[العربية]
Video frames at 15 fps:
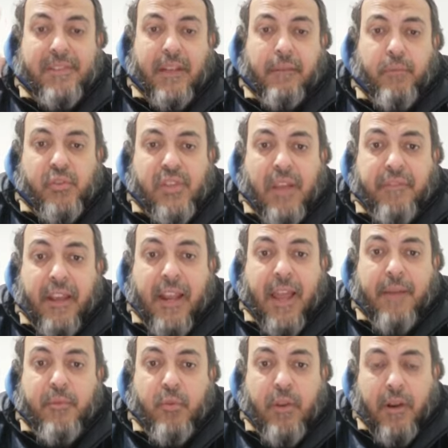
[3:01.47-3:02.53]
مثلا مصحف على
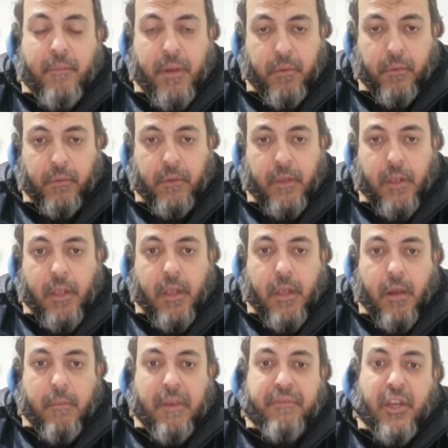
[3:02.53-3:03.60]
حامل ويقرا منه
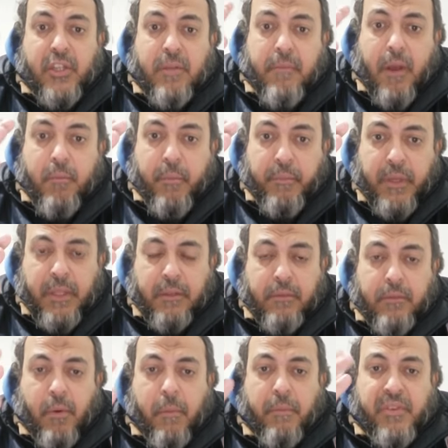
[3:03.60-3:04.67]
وما ينفعش
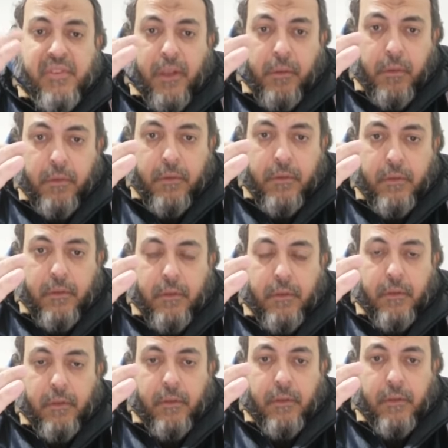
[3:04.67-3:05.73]
المأمومين هما بيصلوا
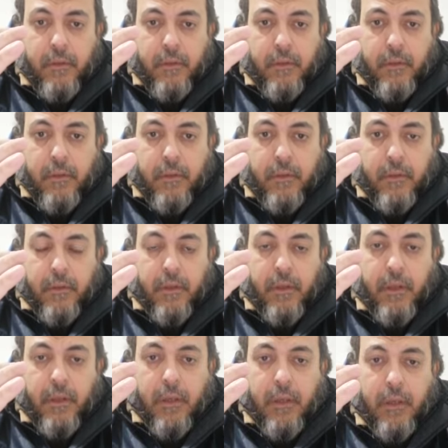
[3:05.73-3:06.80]

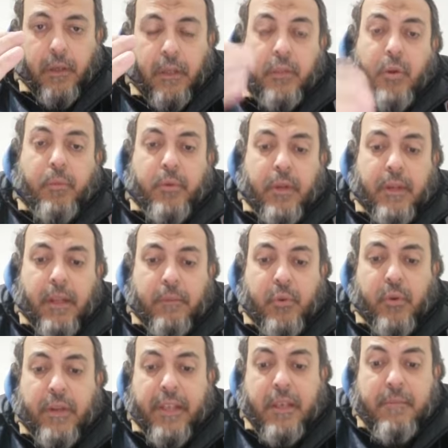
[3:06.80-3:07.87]
آه، لان هو
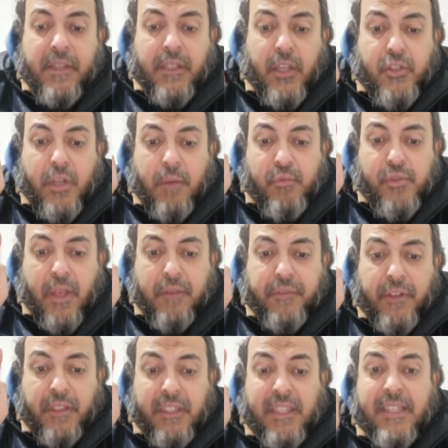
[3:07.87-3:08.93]
بيقول ايه من نشر
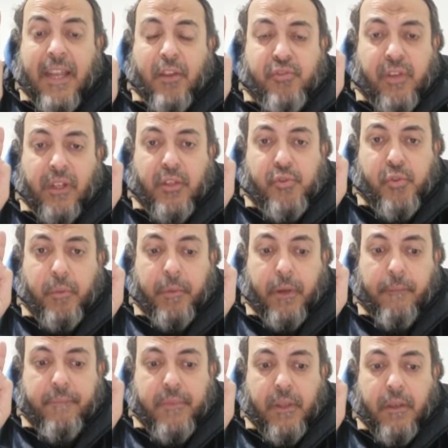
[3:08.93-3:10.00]
مصحفا حين يصلي
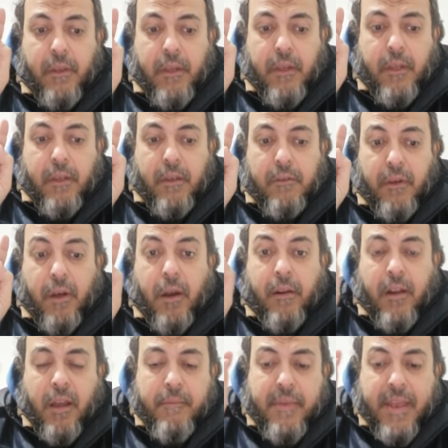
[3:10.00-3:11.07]
الصبح
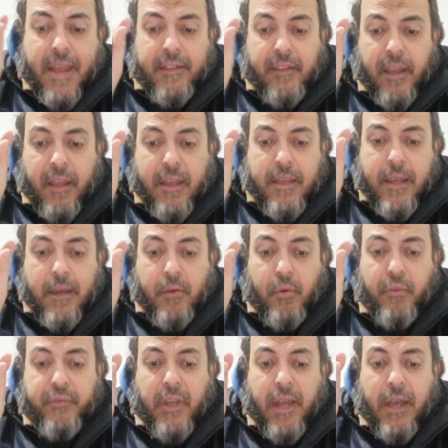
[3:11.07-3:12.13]
فقرأ 100 آية
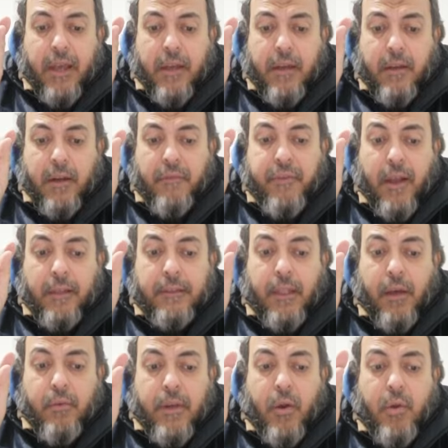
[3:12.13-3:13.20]
رفع رفع
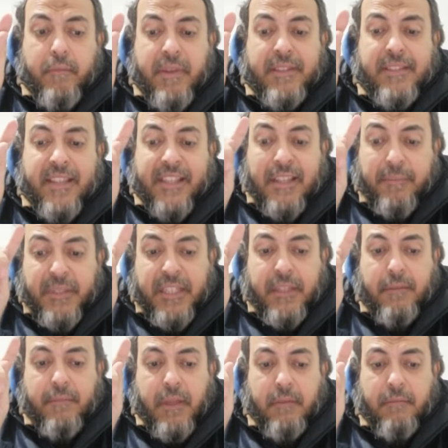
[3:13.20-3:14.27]
الله له مثل جميع